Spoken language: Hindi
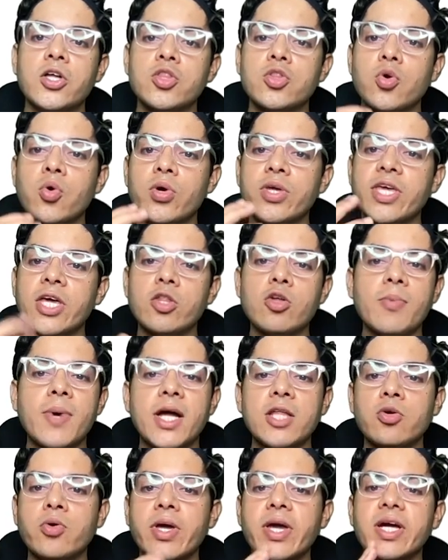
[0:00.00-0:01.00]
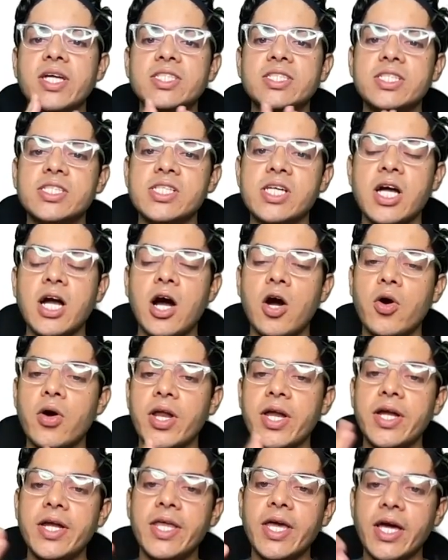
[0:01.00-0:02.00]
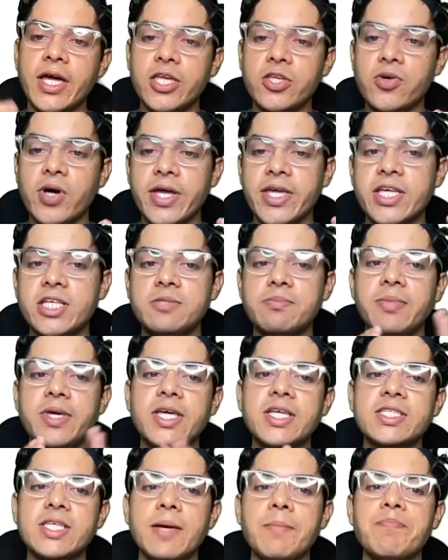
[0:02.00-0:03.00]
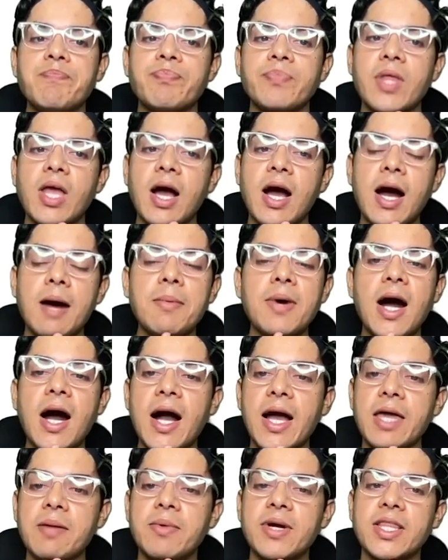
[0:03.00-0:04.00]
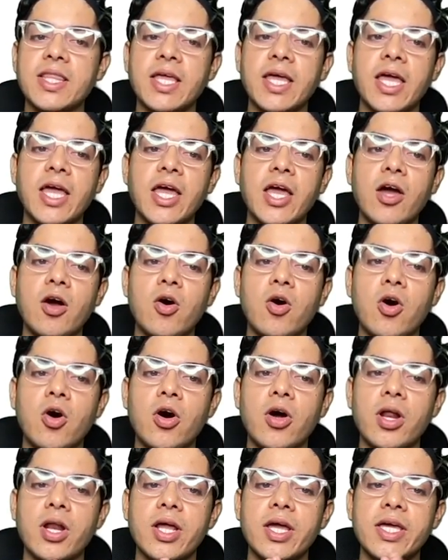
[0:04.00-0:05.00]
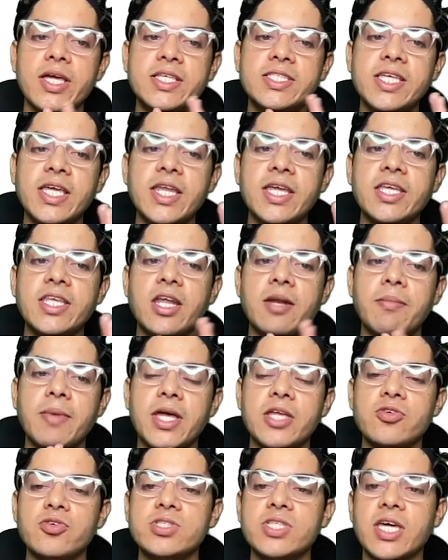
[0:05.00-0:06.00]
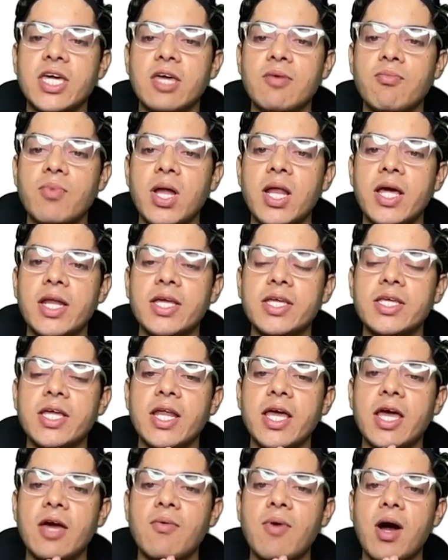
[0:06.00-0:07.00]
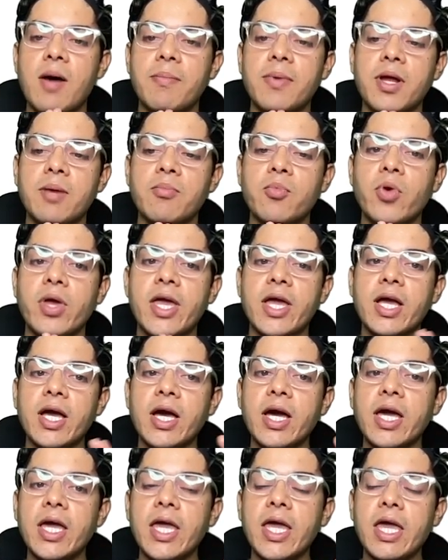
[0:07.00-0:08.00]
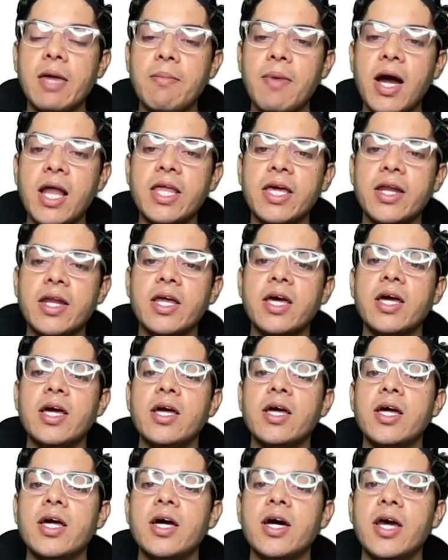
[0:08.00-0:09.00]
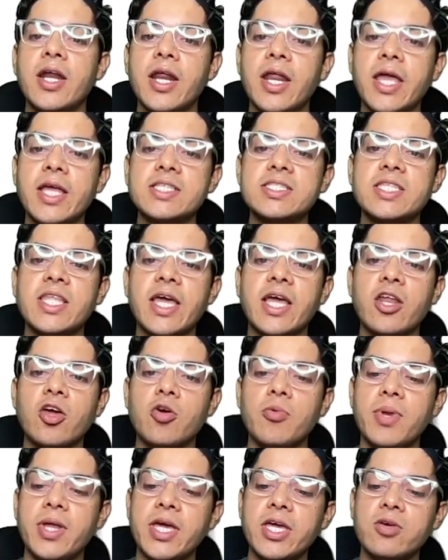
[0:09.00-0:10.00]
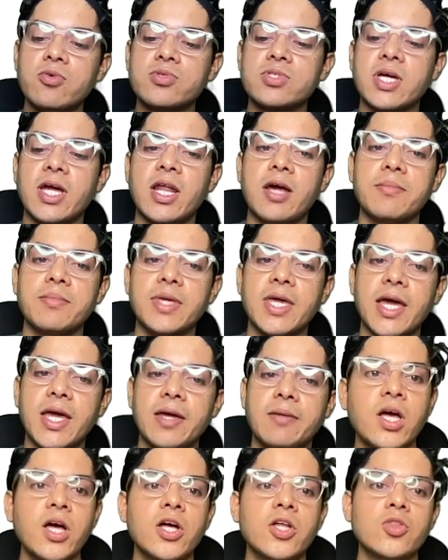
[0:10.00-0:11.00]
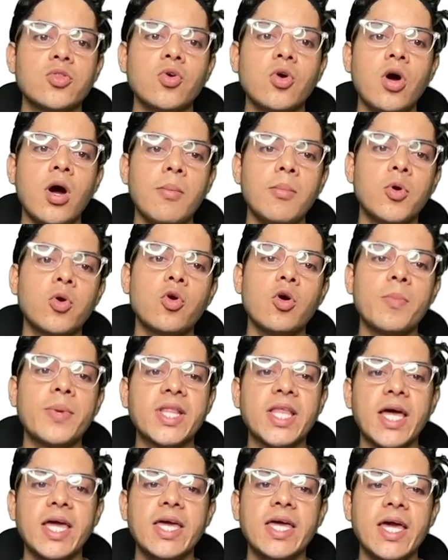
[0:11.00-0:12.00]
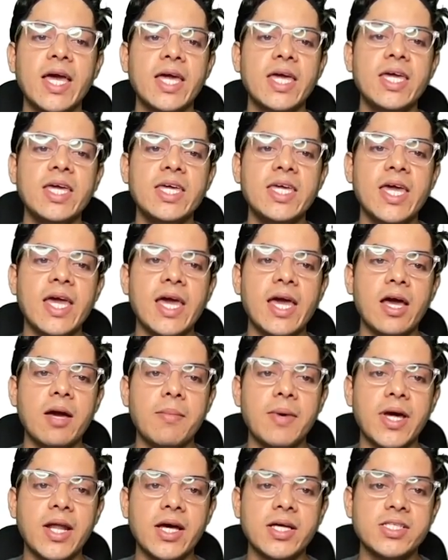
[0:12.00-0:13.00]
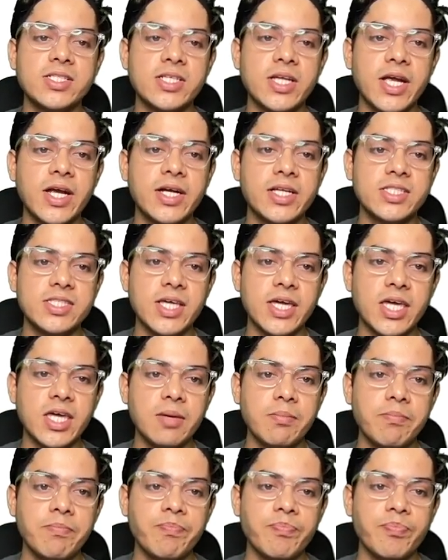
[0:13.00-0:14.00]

तो ये तो बात होगी कंचनजंगा और इंडिया की जो हाइएस्ट पीक्स है अब आगे बढ़ते हैं और इसी रीजन में जो सिक्किम वाला रीजन है वहां पर हमको एक हिमालयन रेंज देखने को मिलेगी उसका नाम क्या है तो हम लोगों को पता ही है कि ये है हमारा स्टेट सिक्किम